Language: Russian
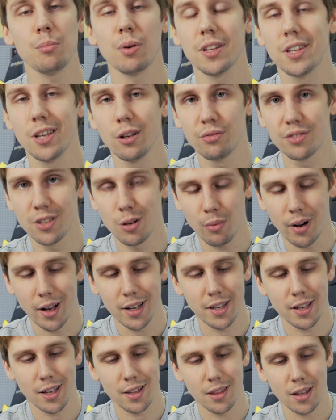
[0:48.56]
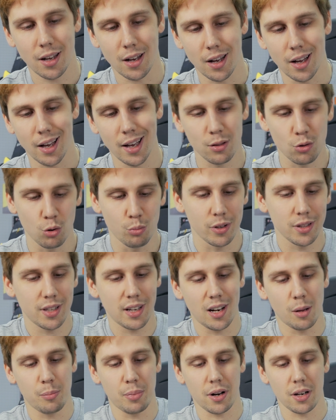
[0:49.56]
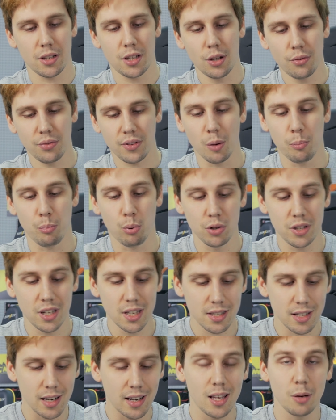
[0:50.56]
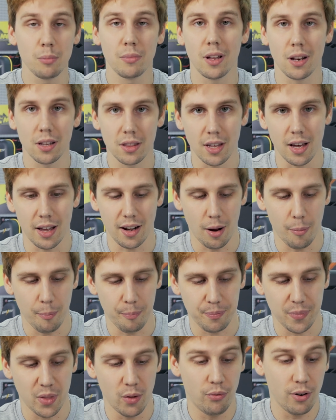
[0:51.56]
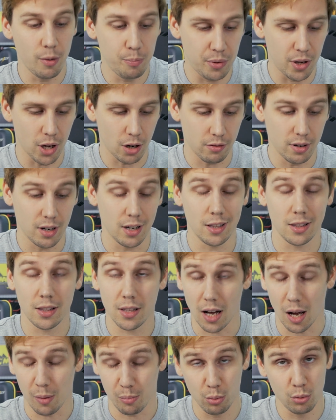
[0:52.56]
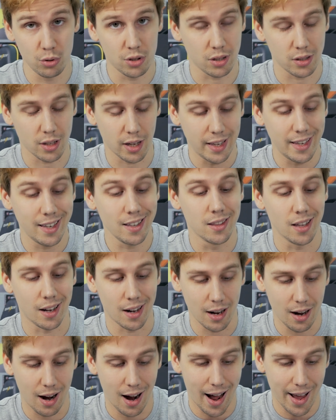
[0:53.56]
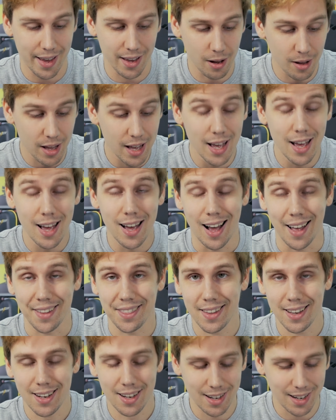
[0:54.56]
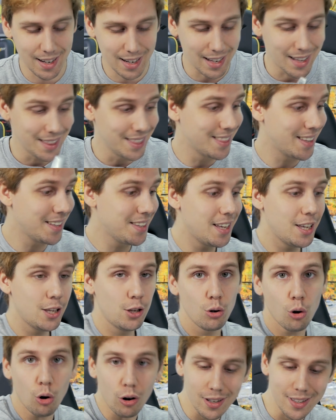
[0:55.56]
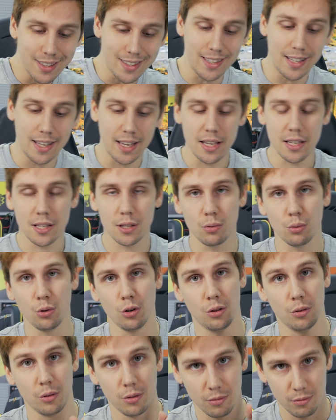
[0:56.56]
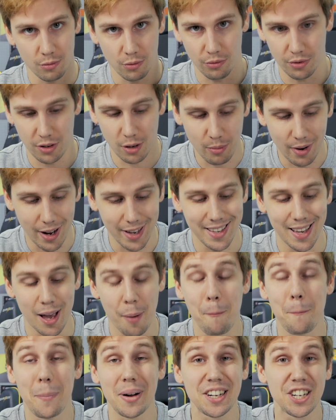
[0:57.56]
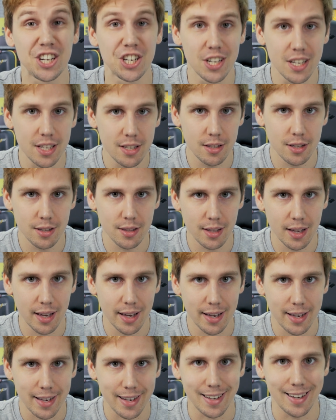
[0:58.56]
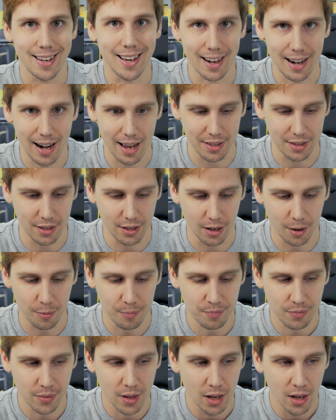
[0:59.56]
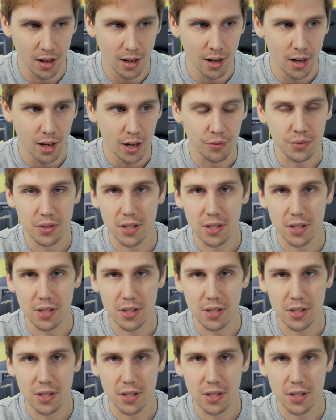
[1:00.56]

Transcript: обратил внимание на эту модель оперативки по нескольким критериям. Во-первых, да, пусть она и дорогая, однако на нее действует внимание, пожизненная гарантия. В